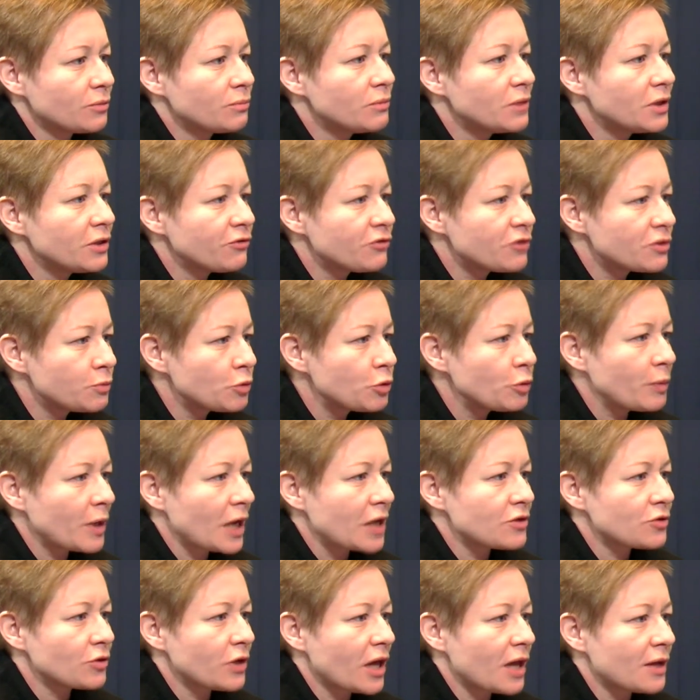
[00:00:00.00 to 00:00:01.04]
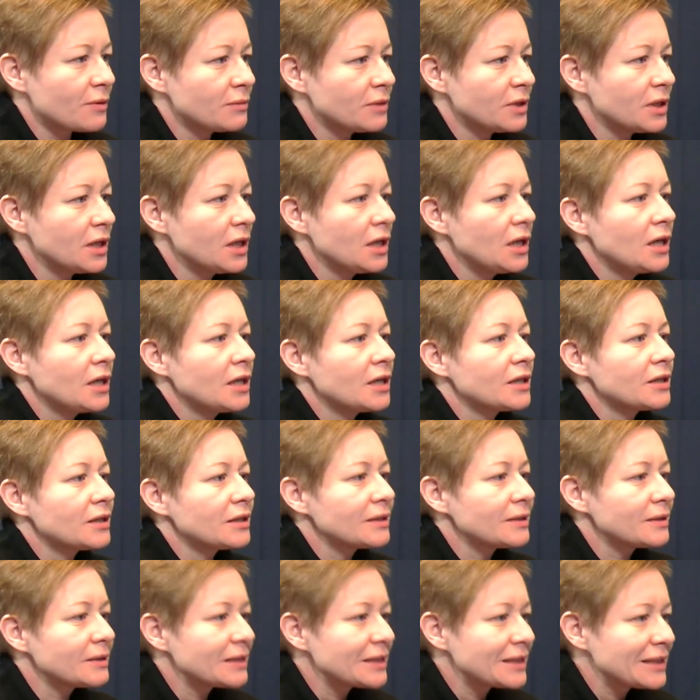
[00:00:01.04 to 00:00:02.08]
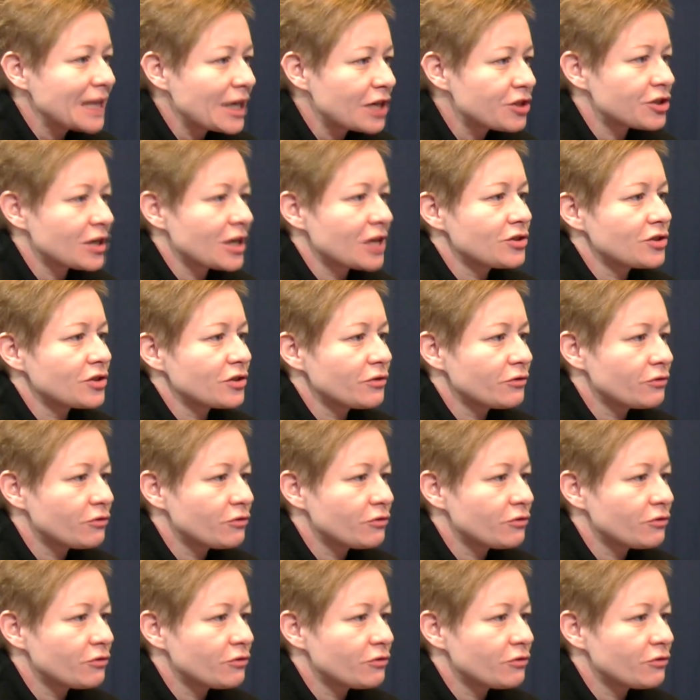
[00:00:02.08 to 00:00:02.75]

My współpracujemy, na rzecz